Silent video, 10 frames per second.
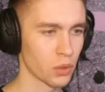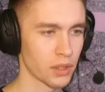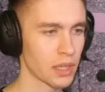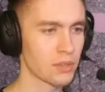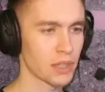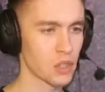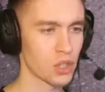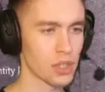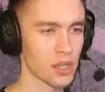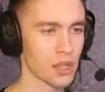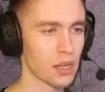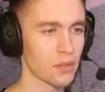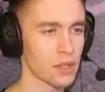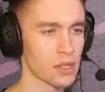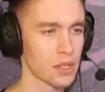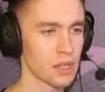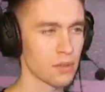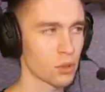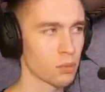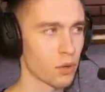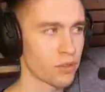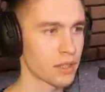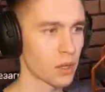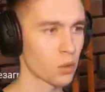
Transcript: ой, на две точнее затаривался, и вот профит